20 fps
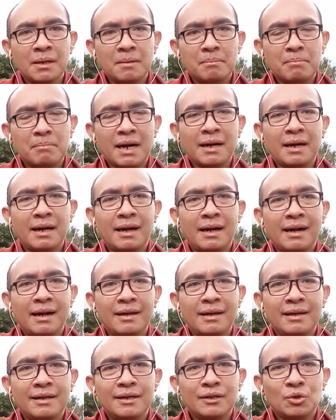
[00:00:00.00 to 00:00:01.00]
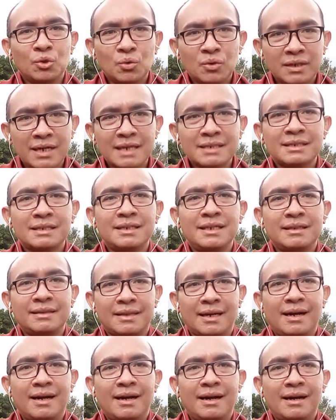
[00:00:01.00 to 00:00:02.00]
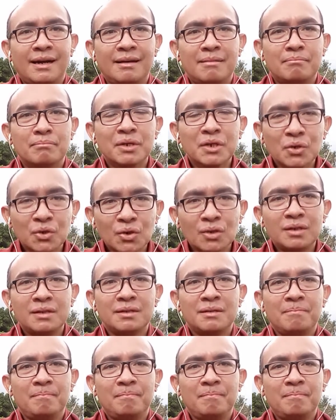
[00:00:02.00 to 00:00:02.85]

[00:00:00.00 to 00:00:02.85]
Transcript: Maka tugas kita menurut